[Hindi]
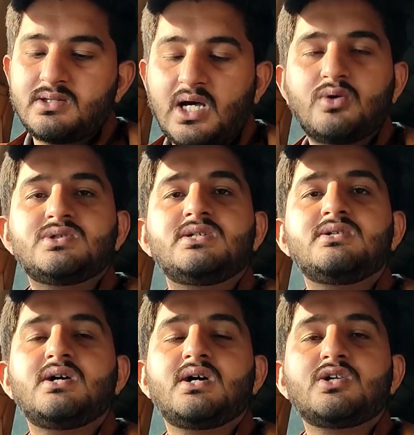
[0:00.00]
थाउजेंड
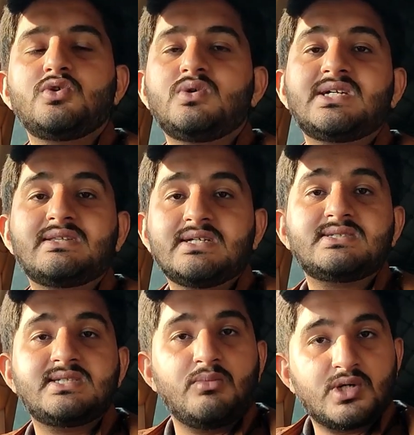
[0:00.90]
अगर 2010
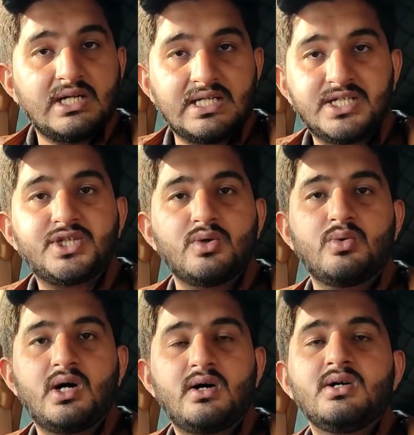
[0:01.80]
से मॉडल नीचे
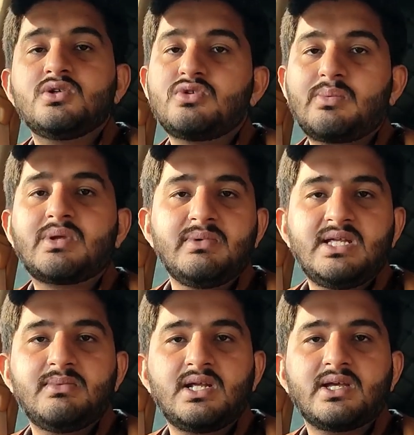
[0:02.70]
हुआ तो आपकी
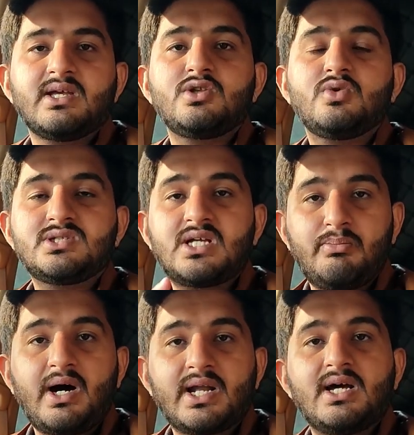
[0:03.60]
मिनी में लगेगी
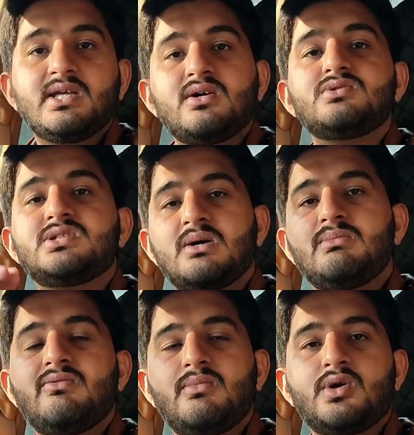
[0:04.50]
2012 या उससे
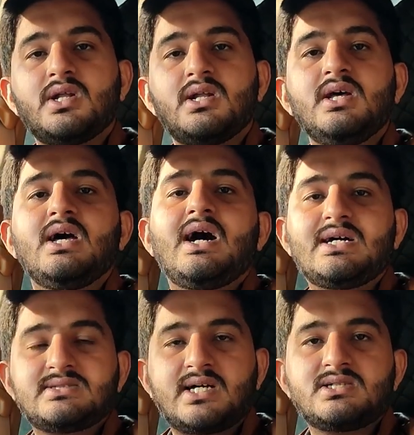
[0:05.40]
अबव मॉडल
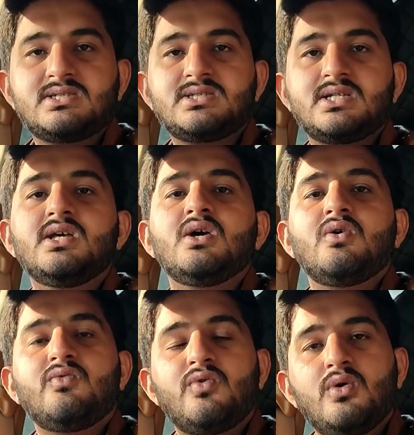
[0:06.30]
हजार सीसी
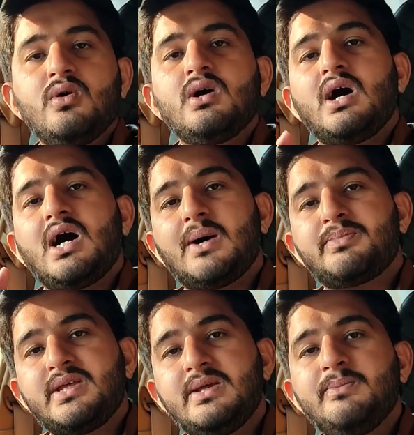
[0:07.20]
वो
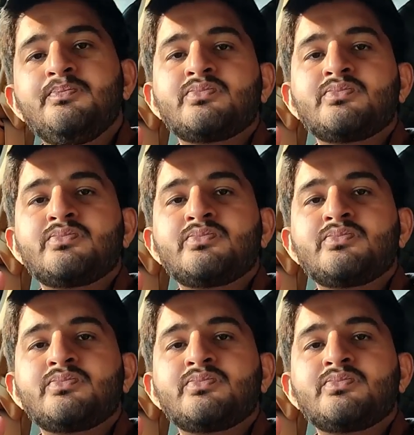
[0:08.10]
आपकी